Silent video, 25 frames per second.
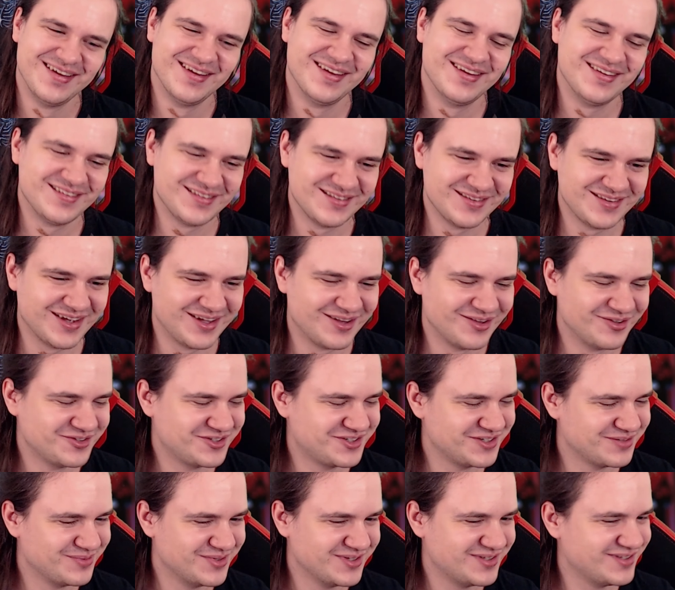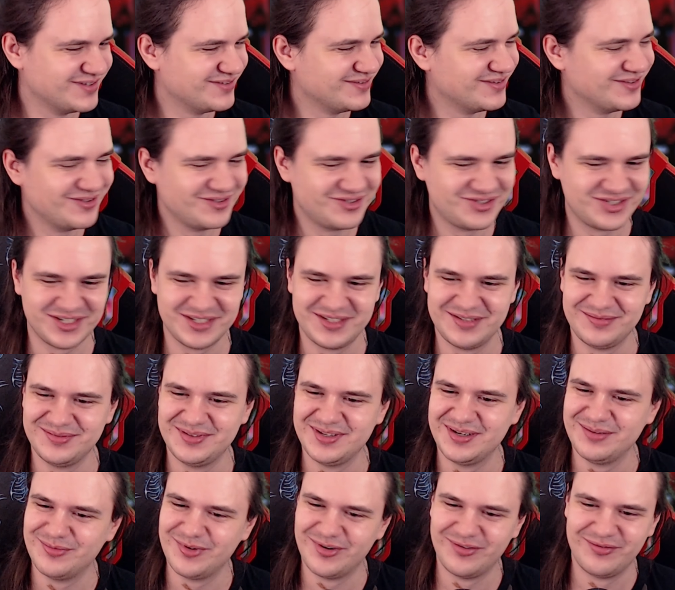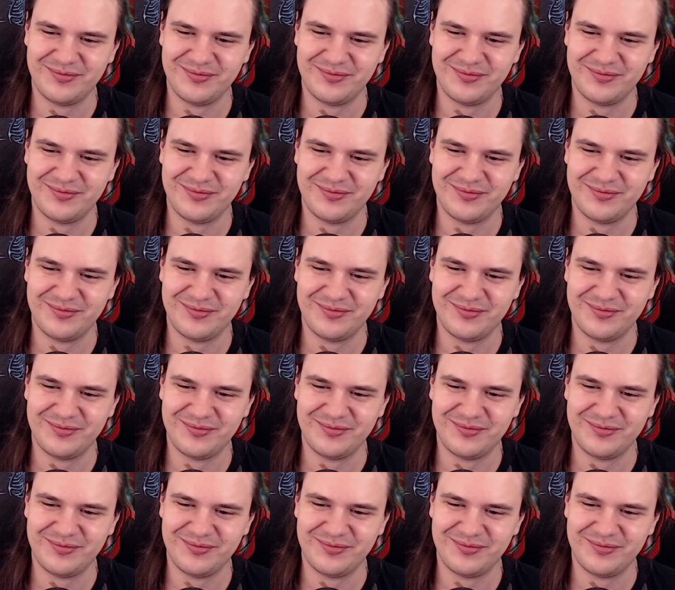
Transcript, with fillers: Да, лучше, этим дерьмом в